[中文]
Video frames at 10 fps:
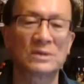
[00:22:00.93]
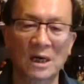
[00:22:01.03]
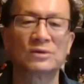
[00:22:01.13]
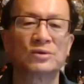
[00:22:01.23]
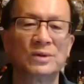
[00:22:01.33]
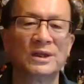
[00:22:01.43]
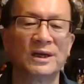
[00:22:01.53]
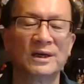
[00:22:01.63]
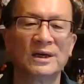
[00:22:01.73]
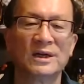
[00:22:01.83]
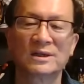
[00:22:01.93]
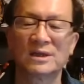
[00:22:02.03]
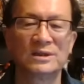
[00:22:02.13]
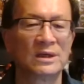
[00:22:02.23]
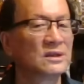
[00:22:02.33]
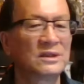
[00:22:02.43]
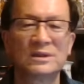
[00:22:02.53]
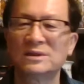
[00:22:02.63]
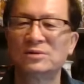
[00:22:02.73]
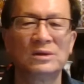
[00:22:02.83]
石有他的缺点，但蒋介
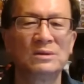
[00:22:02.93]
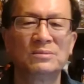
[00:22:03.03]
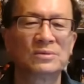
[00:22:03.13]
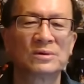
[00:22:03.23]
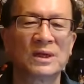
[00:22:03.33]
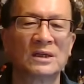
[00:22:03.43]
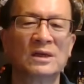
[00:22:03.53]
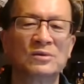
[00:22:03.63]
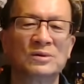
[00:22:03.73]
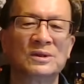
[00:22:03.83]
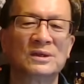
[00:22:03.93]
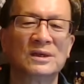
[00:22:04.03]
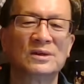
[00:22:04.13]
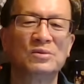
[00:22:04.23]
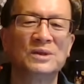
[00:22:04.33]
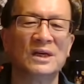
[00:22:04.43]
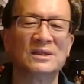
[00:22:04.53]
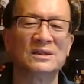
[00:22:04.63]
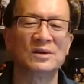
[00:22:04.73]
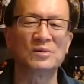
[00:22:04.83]
石绝对不是哪天用牛奶
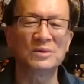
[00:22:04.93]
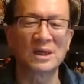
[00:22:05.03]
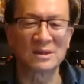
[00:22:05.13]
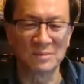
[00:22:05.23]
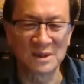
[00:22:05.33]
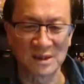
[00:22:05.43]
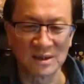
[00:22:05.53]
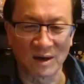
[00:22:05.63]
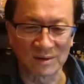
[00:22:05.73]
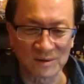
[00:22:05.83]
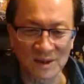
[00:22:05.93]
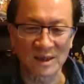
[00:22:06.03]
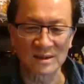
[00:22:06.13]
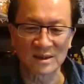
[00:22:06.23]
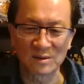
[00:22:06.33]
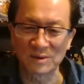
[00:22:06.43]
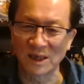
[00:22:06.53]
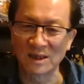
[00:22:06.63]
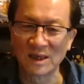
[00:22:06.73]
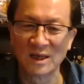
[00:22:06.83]
洗澡。牛奶怎么洗澡？你就想这牛
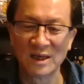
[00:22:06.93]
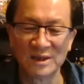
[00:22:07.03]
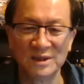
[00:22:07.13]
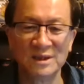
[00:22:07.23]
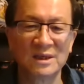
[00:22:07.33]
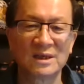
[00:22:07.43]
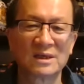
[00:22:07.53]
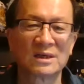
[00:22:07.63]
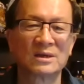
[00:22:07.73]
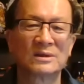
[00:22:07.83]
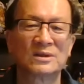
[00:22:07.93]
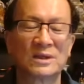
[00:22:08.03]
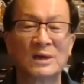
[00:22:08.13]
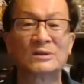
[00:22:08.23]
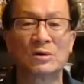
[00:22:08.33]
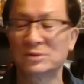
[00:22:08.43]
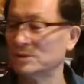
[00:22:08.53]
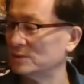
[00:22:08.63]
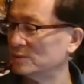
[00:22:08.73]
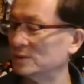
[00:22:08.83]
奶。你那个天早
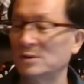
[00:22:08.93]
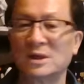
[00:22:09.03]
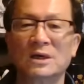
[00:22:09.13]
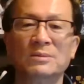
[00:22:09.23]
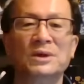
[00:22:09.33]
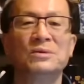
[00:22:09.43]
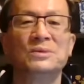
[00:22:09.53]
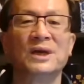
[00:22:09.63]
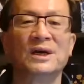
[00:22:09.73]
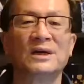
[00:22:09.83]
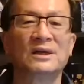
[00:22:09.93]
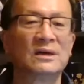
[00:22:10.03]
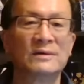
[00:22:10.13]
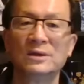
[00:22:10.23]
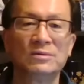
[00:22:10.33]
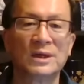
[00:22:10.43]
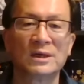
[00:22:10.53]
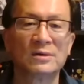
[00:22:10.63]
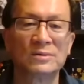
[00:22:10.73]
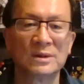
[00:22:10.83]
就我就喝一杯牛奶，喝完牛
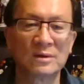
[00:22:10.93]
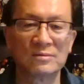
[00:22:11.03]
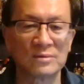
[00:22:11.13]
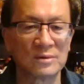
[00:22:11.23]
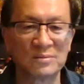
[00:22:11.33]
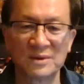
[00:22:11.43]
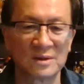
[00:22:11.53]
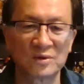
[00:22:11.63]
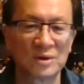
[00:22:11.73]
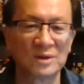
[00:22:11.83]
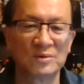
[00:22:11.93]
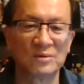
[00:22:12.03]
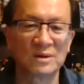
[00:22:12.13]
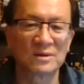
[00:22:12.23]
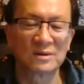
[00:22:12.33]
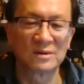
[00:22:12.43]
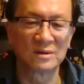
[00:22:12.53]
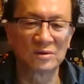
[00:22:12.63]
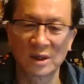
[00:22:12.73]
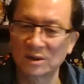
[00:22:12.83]
奶以后，你骨头不能脆弱，
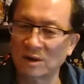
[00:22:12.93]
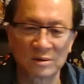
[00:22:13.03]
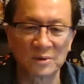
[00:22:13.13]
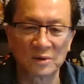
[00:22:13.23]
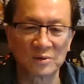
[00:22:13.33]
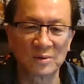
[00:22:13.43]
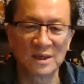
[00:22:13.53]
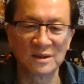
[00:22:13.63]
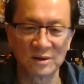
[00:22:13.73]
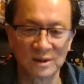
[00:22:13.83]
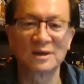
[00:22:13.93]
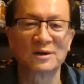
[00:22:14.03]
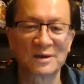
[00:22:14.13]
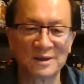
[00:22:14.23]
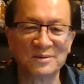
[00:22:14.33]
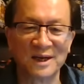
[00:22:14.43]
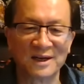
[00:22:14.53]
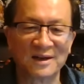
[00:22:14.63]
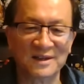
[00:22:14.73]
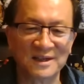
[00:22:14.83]
摔倒了不能断。你要一定要喝牛奶，
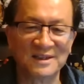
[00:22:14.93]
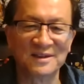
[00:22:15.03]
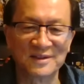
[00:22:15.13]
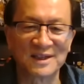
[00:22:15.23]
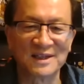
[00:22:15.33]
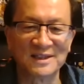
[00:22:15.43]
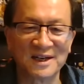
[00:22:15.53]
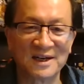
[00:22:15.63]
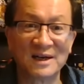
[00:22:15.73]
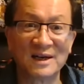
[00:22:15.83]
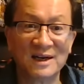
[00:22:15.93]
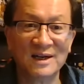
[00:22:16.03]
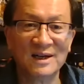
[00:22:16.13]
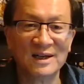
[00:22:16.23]
老年人我就跟你讲啊，